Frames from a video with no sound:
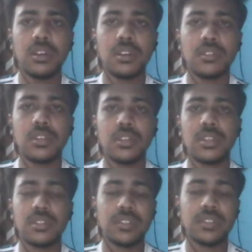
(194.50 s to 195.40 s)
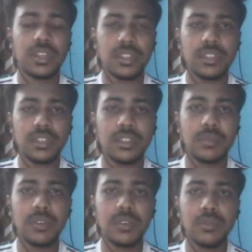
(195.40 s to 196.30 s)
সরি সাতটা
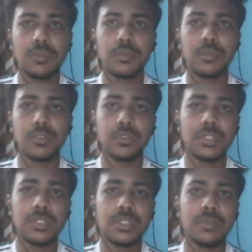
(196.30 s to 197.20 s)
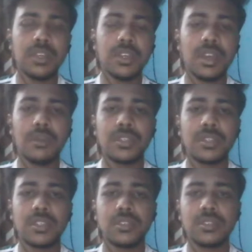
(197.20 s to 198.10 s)
স্টেপের প্রথম স্টেপে
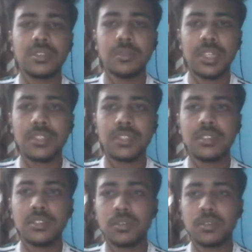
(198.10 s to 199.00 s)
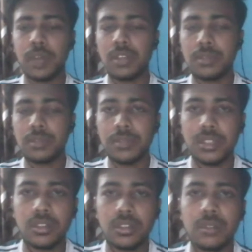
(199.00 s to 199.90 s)
আমাদেরকে হচ্ছে পাঁচটা জিনিস খুব ভালোভাবে
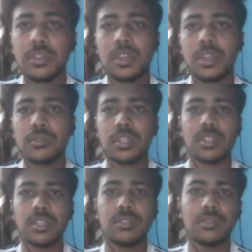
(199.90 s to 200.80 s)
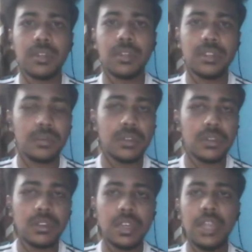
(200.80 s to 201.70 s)
জানতে হবে তার মধ্যে একটা হচ্ছে ভেরিয়েবল
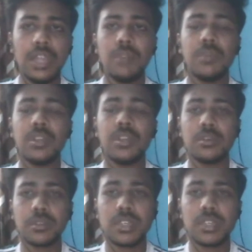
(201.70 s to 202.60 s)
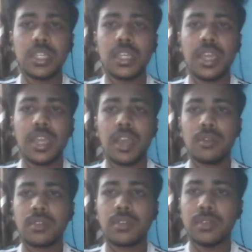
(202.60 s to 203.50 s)
ভেরিয়েবল কি কেন
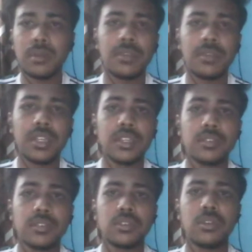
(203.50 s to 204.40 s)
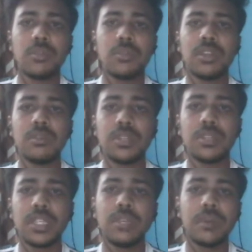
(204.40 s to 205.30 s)
কিভাবে ডিক্লেয়ার করতে হয় ভেরিয়েবলে
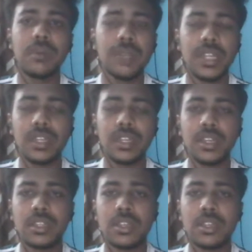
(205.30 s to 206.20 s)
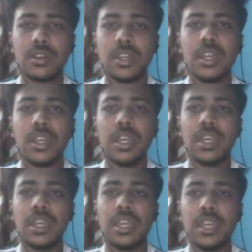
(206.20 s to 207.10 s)
কিভাবে ডেটা রাখতে হয়
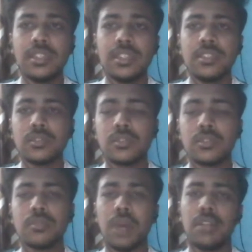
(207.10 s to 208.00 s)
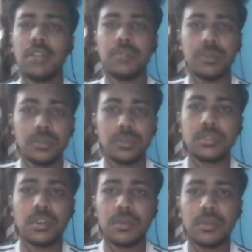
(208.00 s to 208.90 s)
এই জিনিসগুলো খুব ভালোভাবে
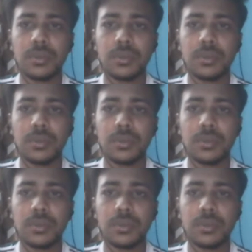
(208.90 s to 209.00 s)
বুঝতে হবে